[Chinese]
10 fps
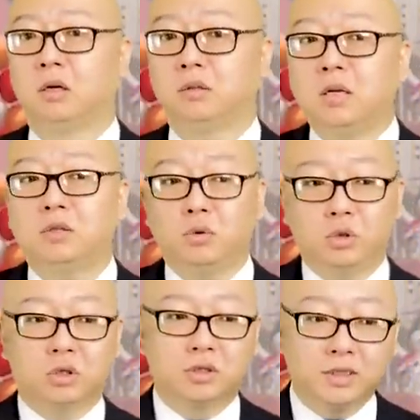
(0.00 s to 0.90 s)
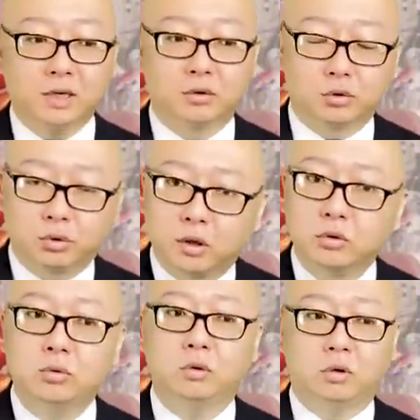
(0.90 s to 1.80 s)
那就是向全
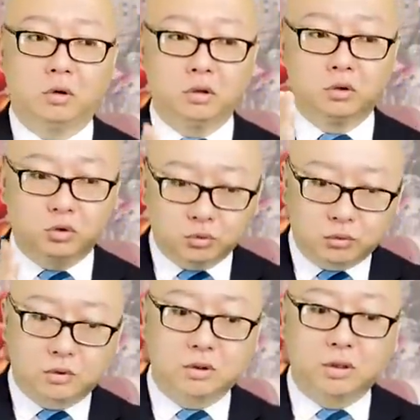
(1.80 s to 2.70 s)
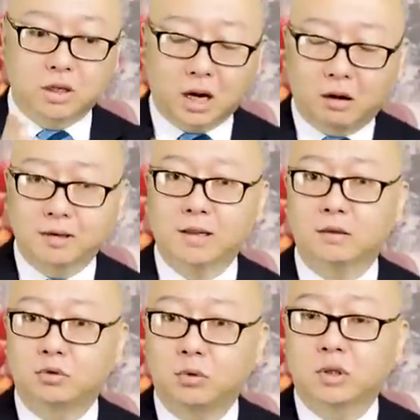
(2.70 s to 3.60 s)
聚德的主子的烤鸭
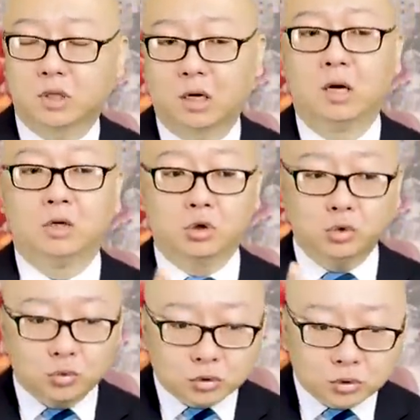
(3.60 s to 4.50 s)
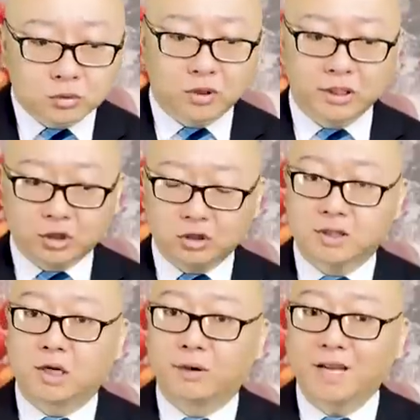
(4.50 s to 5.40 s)
的桌子上输送的一只
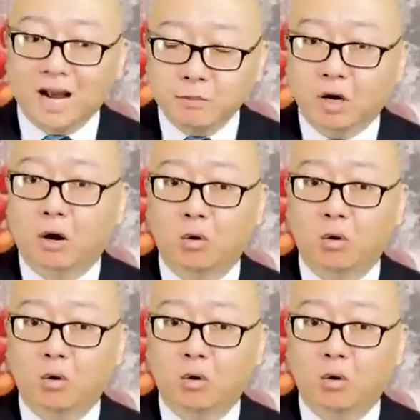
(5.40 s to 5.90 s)
小鸭苗，